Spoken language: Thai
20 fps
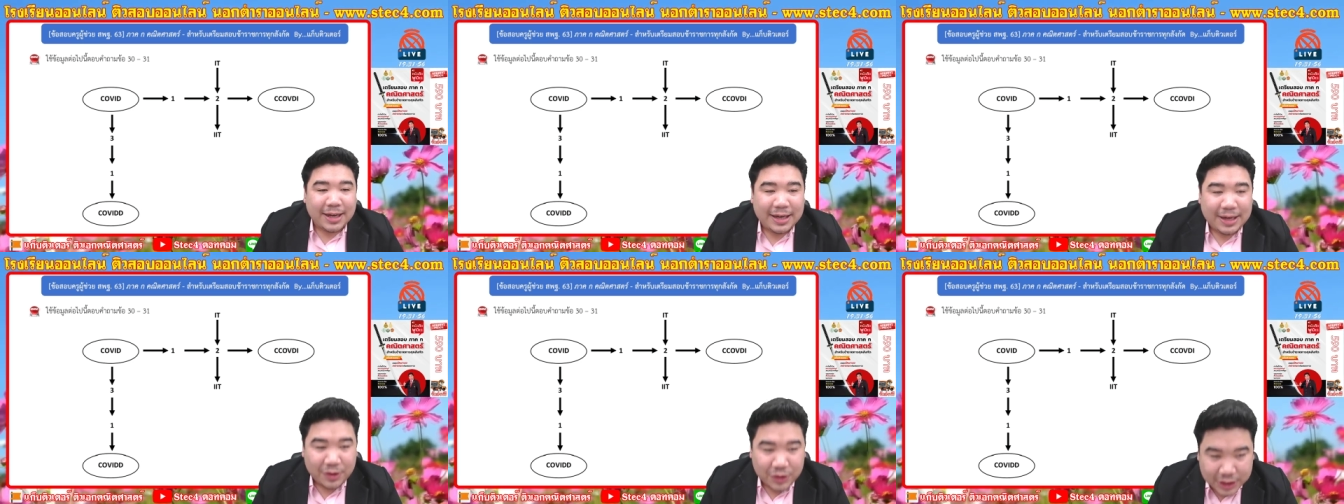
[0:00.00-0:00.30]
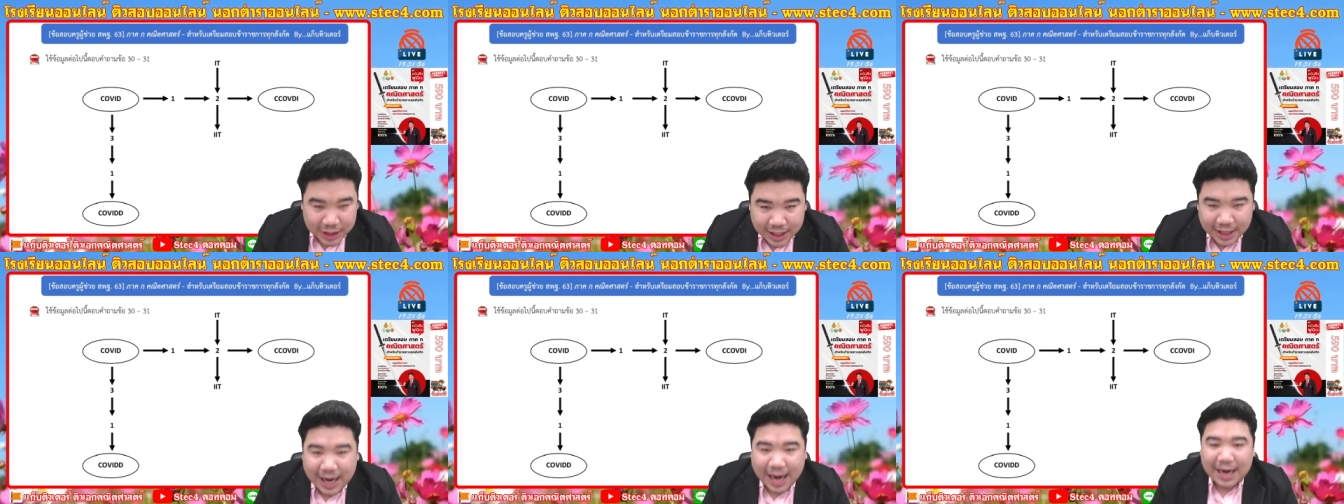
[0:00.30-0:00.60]
เดี๋ยว
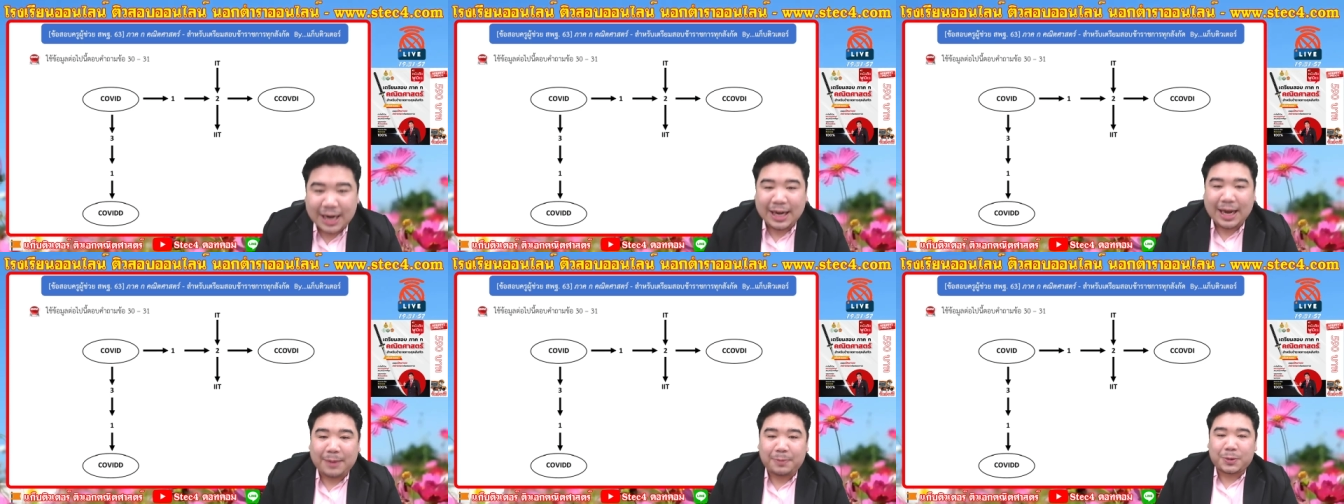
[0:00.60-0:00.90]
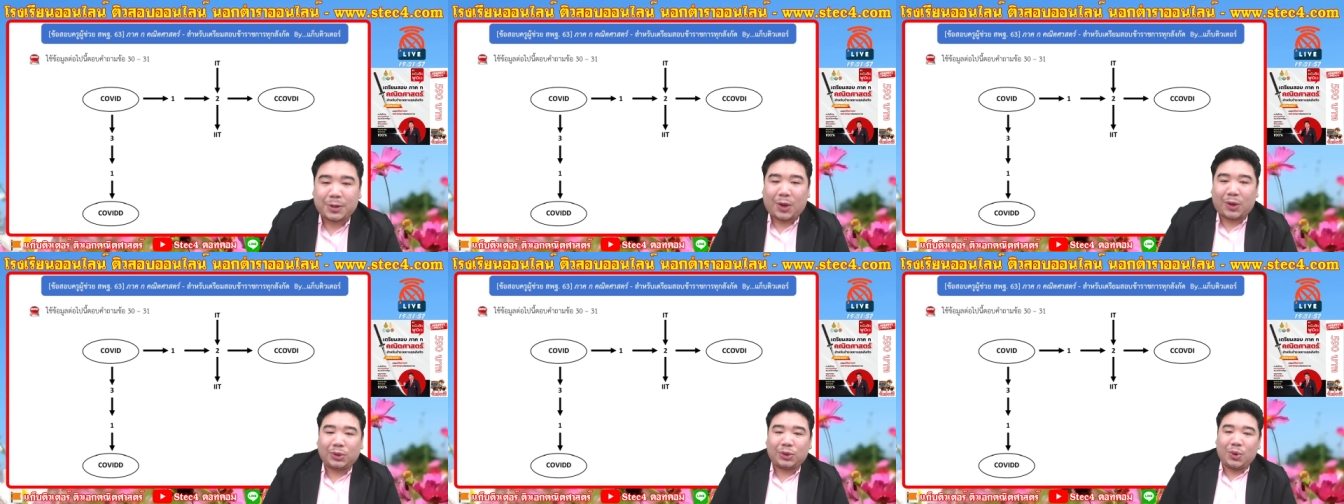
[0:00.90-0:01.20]
เจอกันนะครับ
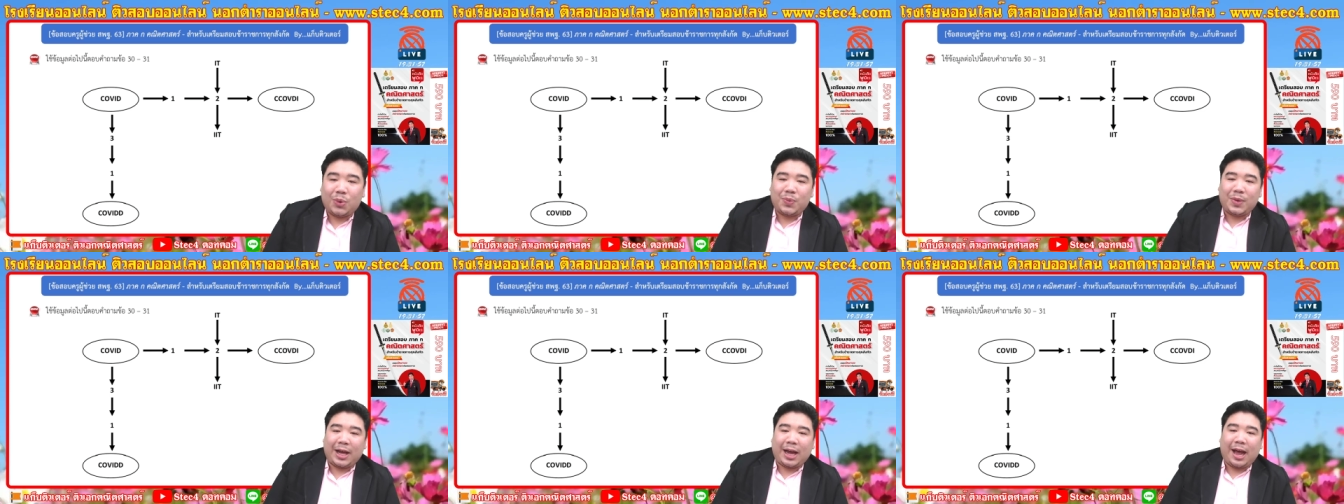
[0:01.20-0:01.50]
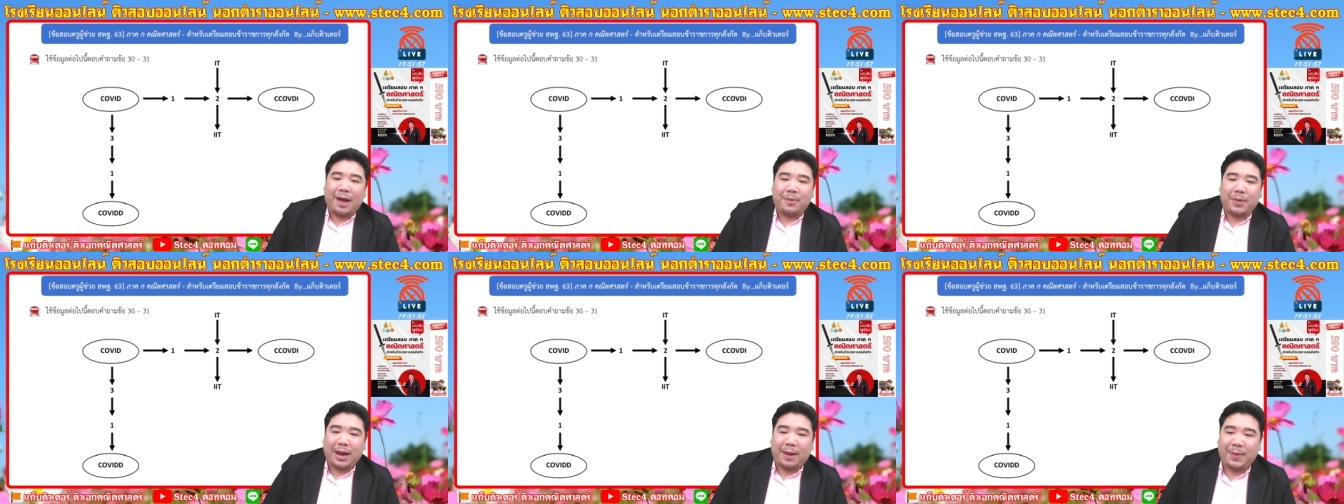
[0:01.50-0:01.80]
สองทุ่มนะค
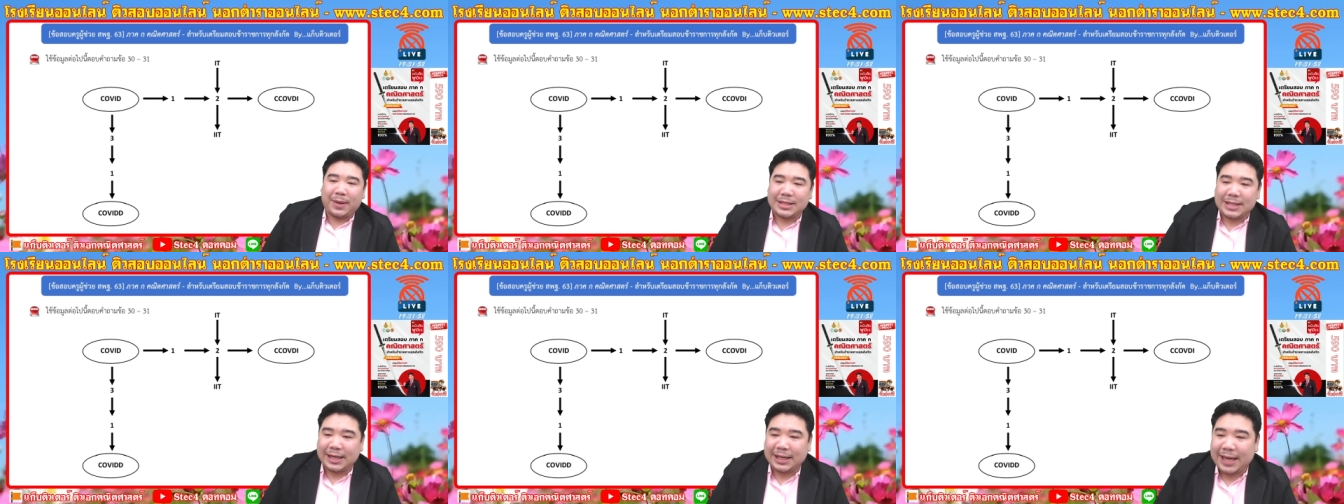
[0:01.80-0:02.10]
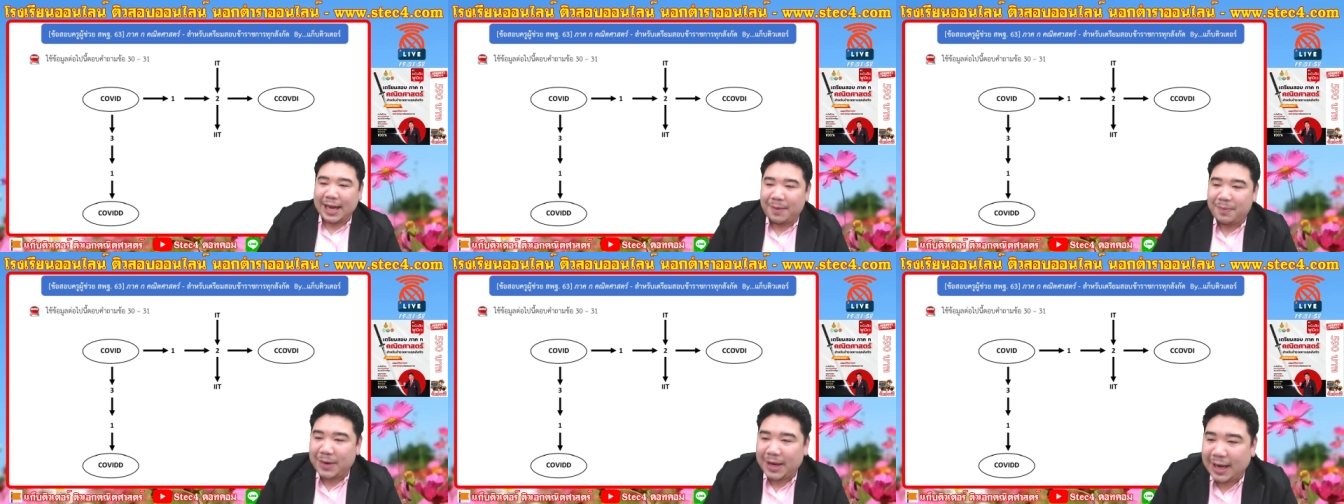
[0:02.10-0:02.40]
รับกับอาจารย์
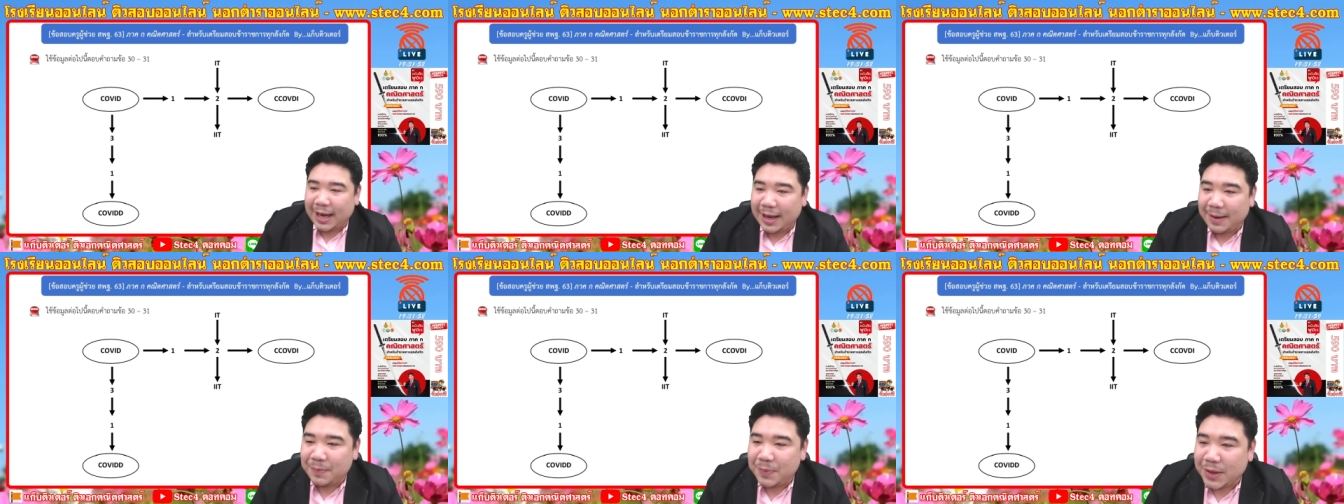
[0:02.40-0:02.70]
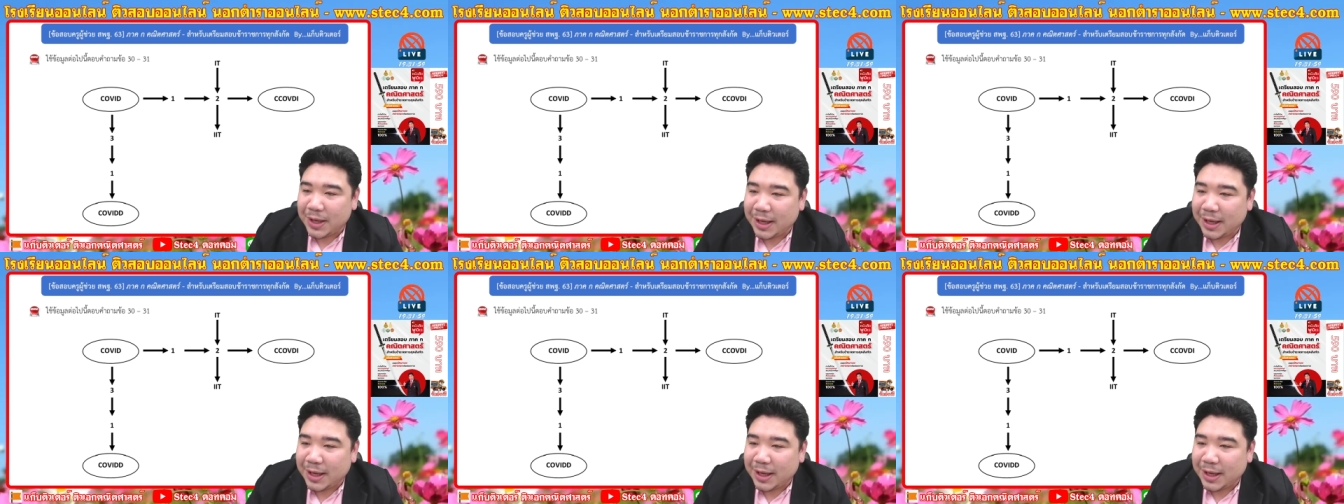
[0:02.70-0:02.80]
แก๊ปนะฮะ